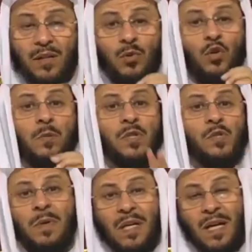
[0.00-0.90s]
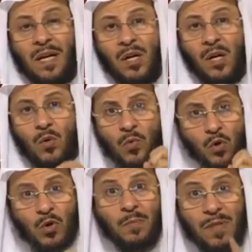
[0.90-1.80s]
قل بسم الله
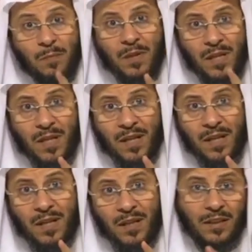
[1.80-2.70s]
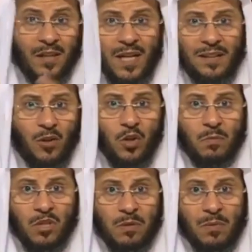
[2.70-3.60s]
وكل بيمينك يعني لا تأكل
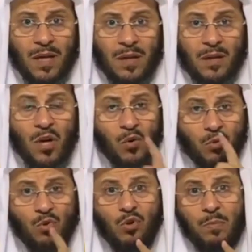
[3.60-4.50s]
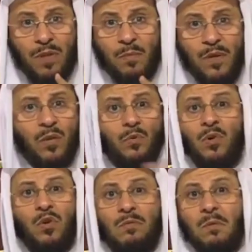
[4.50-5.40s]
بشمالك وكل بيمينك
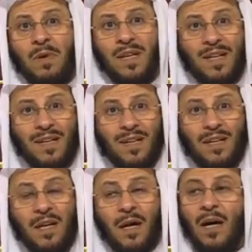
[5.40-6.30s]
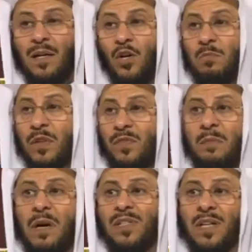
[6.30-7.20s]
وكل مما يليك قال عمر
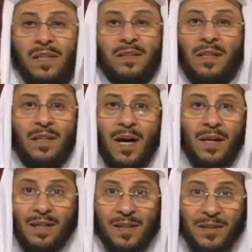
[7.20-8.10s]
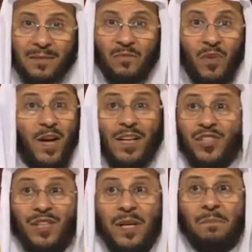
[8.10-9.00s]
فما زالت تلك أكلتي
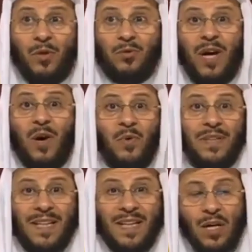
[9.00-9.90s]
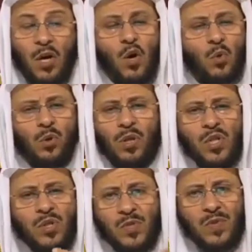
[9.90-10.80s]
خلاص تربى وتعود عليه
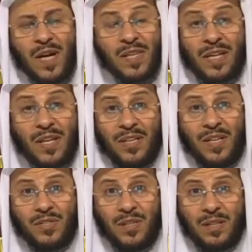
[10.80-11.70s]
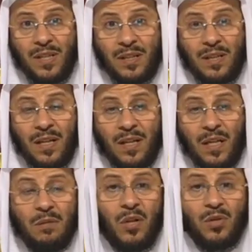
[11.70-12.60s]
والقصص في هذا كثيرة جدا
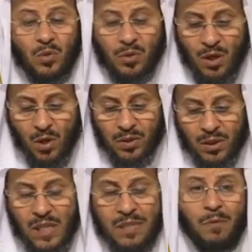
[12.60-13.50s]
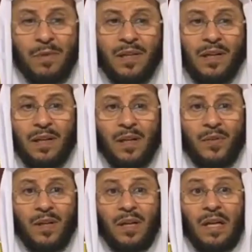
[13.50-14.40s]
المقصود يا أختي كريمة بارك الله
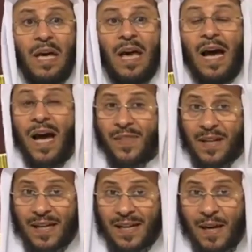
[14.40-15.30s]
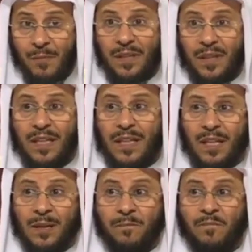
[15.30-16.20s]
فيك هذا الكلام إن
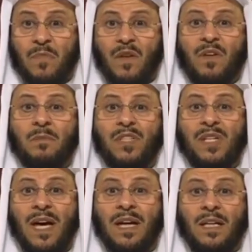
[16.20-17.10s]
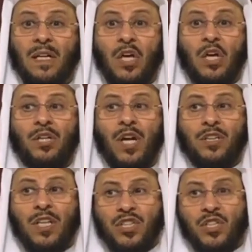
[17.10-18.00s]
قيل في مسائل
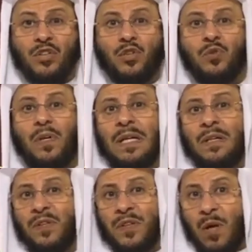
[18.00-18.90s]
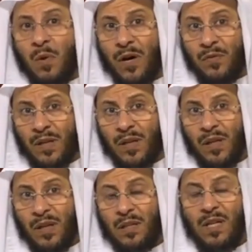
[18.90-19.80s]
يعني لا تشددون عليهم في النوافل
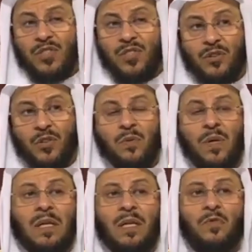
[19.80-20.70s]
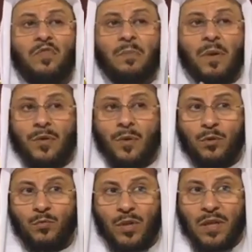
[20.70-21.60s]
لا تشددون عليهم في بعض
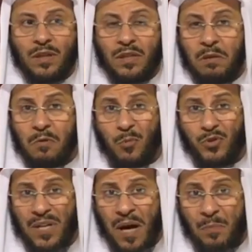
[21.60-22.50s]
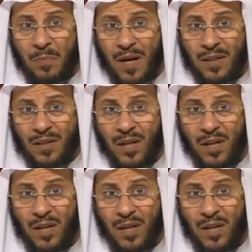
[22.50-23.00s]
الأمور التي هي من المستحبات